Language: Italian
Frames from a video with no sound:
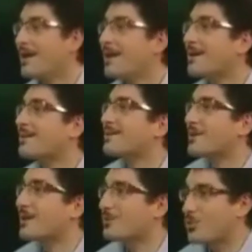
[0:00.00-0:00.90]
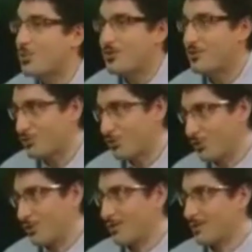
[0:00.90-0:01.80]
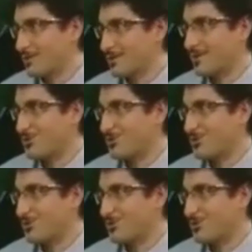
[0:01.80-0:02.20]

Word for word: Eh, queste sono eh,